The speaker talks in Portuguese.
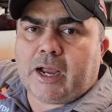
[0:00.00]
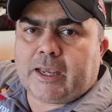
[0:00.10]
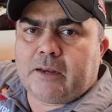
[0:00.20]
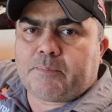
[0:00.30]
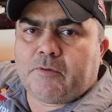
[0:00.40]

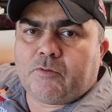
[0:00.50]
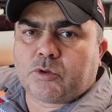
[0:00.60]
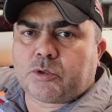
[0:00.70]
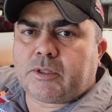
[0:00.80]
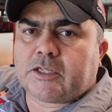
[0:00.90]
aquele pivô,
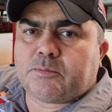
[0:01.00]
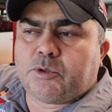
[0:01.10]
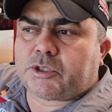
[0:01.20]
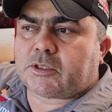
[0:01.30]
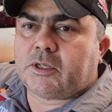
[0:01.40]
soldar as
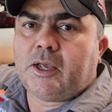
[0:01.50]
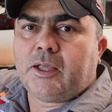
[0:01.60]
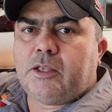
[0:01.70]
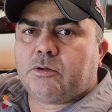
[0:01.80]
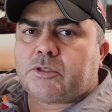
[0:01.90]
buchas.
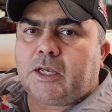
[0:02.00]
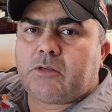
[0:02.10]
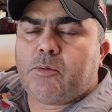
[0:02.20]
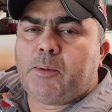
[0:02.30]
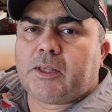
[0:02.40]
Deu
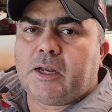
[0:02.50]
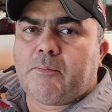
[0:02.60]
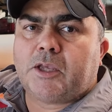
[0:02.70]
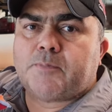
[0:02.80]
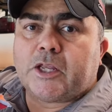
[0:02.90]
certo
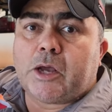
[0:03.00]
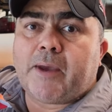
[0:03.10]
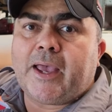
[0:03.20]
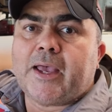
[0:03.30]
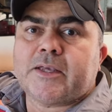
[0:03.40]
momentaneamente, mas não
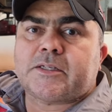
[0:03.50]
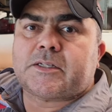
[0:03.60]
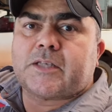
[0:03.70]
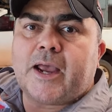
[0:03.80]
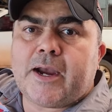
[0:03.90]
é
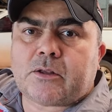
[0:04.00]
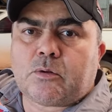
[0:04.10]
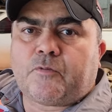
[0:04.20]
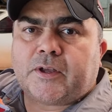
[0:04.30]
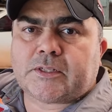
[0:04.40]

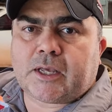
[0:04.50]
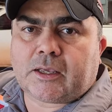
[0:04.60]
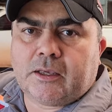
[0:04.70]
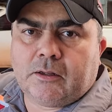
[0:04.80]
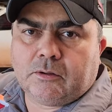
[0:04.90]
certo fazer
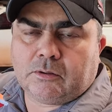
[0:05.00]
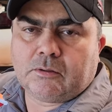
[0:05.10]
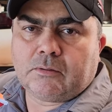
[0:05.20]
aquilo.